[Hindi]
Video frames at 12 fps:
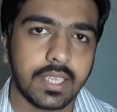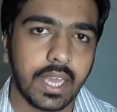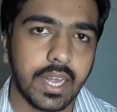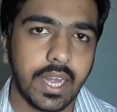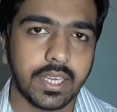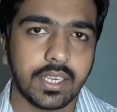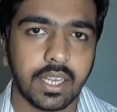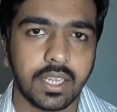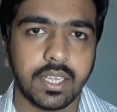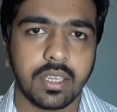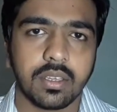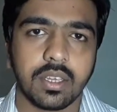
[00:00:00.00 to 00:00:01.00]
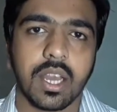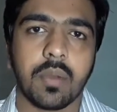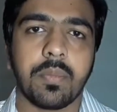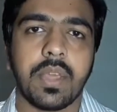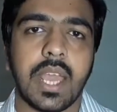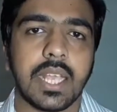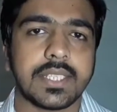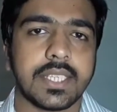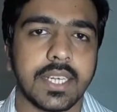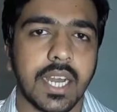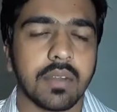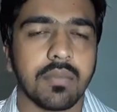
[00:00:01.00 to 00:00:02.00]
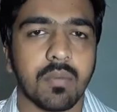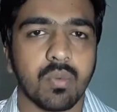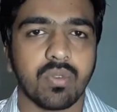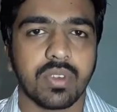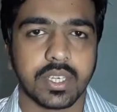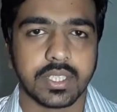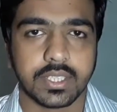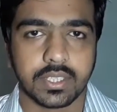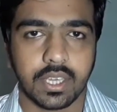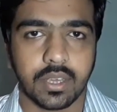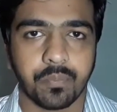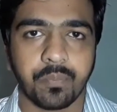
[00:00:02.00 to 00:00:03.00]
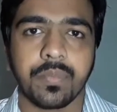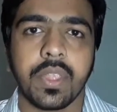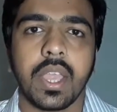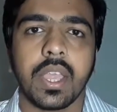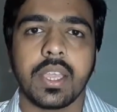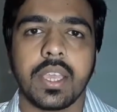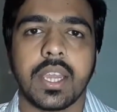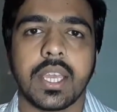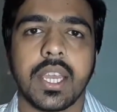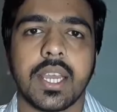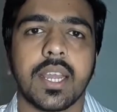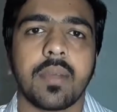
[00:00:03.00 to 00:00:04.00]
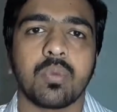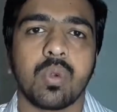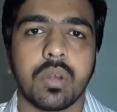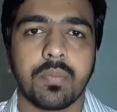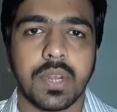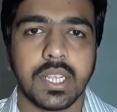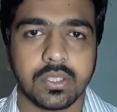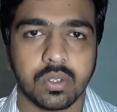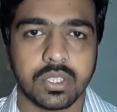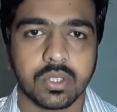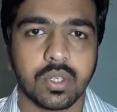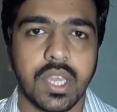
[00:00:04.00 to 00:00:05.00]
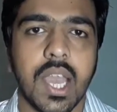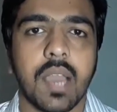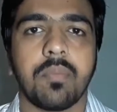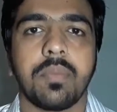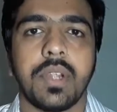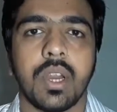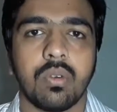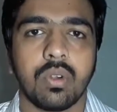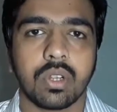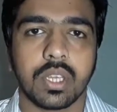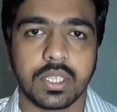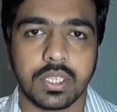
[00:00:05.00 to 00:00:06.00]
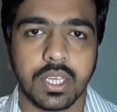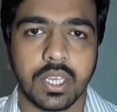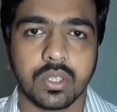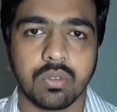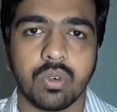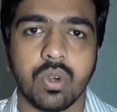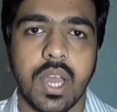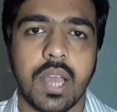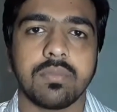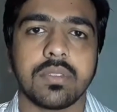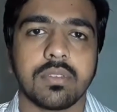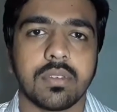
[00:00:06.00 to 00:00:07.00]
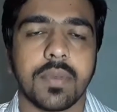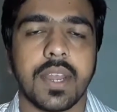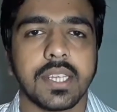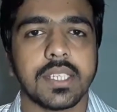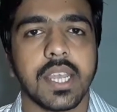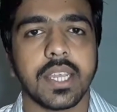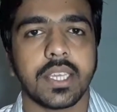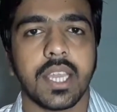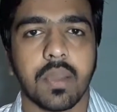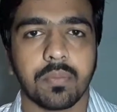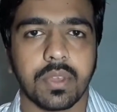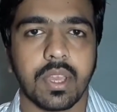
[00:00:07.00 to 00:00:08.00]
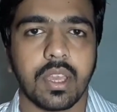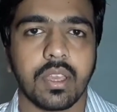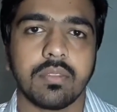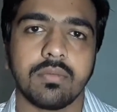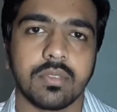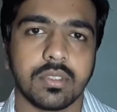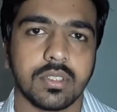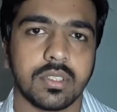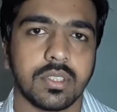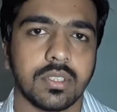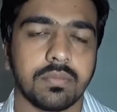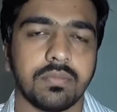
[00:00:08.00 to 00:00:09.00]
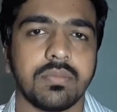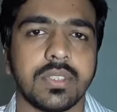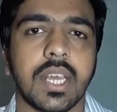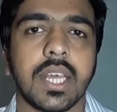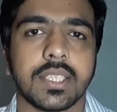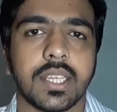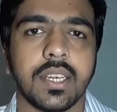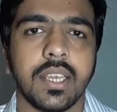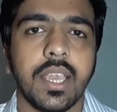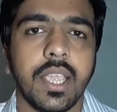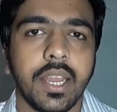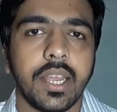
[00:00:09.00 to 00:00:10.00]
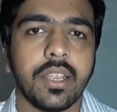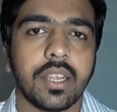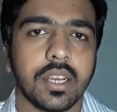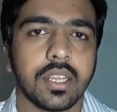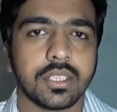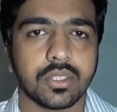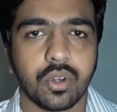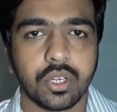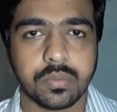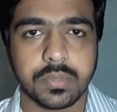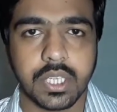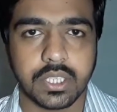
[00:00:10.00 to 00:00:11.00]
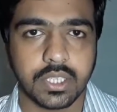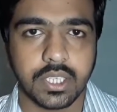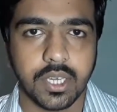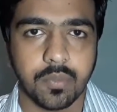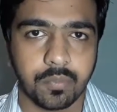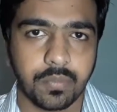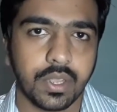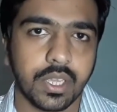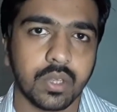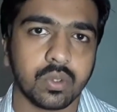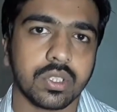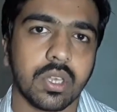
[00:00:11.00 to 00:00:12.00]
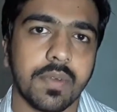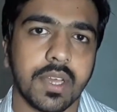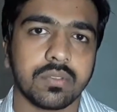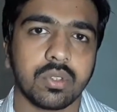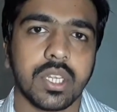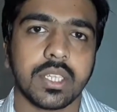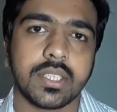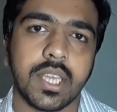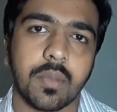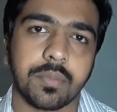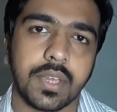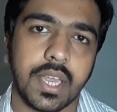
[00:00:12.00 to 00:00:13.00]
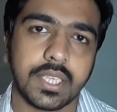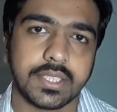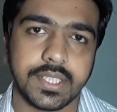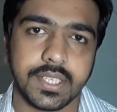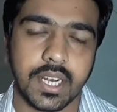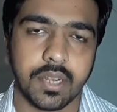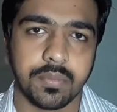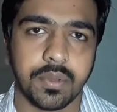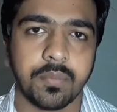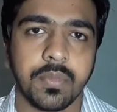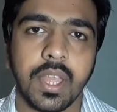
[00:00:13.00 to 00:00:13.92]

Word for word: डायरेक्टली अपने एस कार्ड में मूव कर सकते हैं यानी कि अगर आप गूगल प्ले स्टोर से कोई ऐप डाउनलोड करते हैं तो वो ऐप सबसे पहले जाएगी आपके ज़्यादातर इंटरनल स्टोरेज में जाती है ठीक है उसके बाद वो जाती है आपके एस कार्ड में